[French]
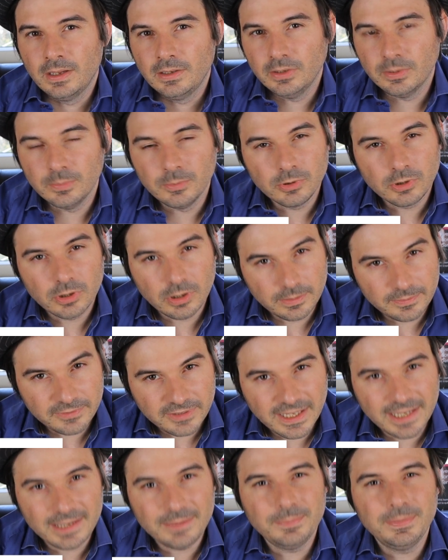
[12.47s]
Dans mon club
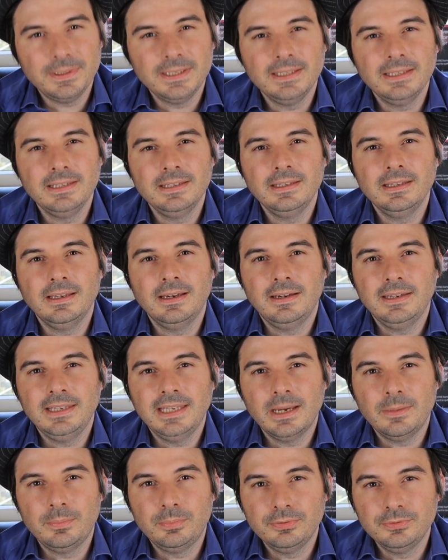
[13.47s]
VIP, il
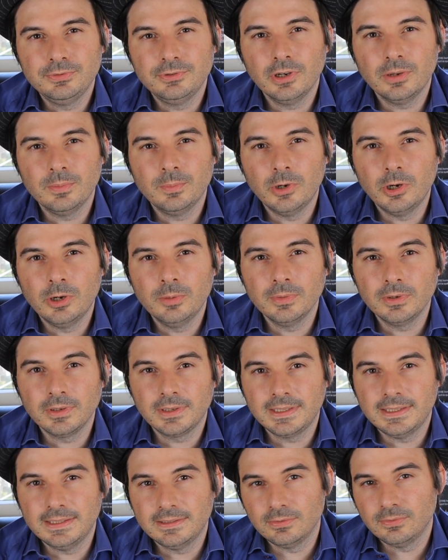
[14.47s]
y a plusieurs membres
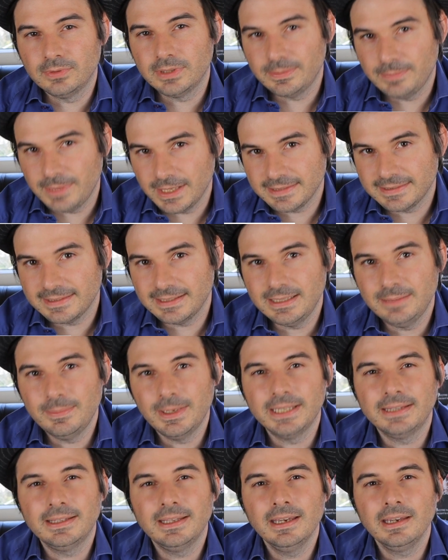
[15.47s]
qui sont des mères
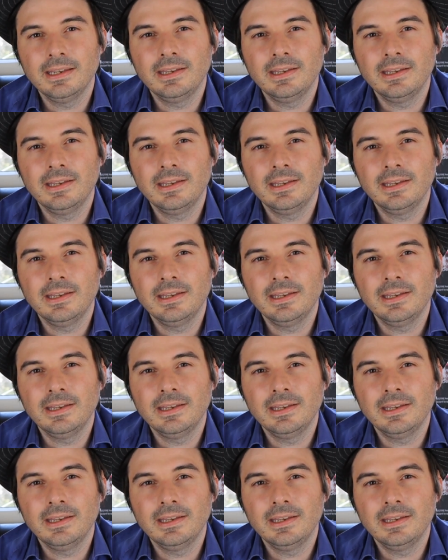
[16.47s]
célibataires.